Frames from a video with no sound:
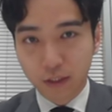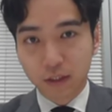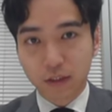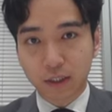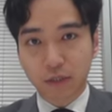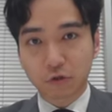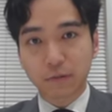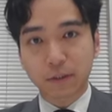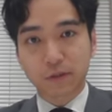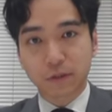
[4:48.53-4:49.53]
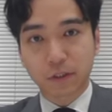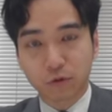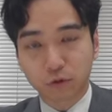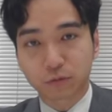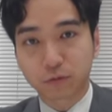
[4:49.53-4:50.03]
で、例えばですね、
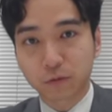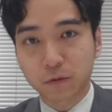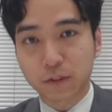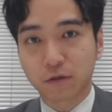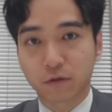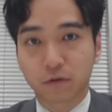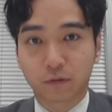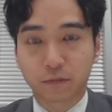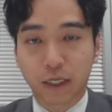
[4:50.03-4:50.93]
この不動産を